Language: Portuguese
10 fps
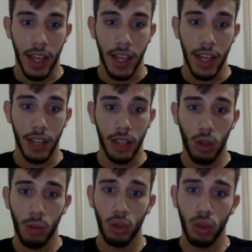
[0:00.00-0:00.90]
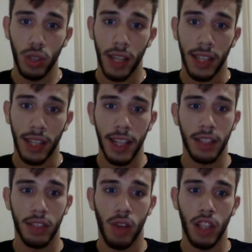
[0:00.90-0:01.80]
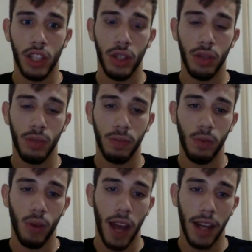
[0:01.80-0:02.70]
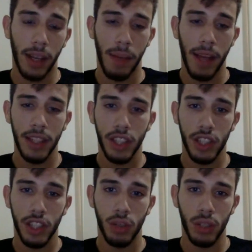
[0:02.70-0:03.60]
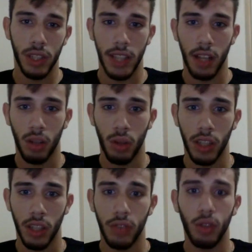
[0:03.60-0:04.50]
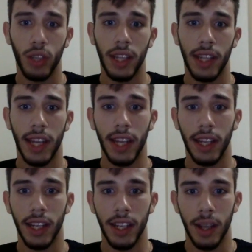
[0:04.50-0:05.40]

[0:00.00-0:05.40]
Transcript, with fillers: E sobre os outros atletas, eu acho que o cara que mais sentiu assim a saída do Anderson foi o Dedé, né?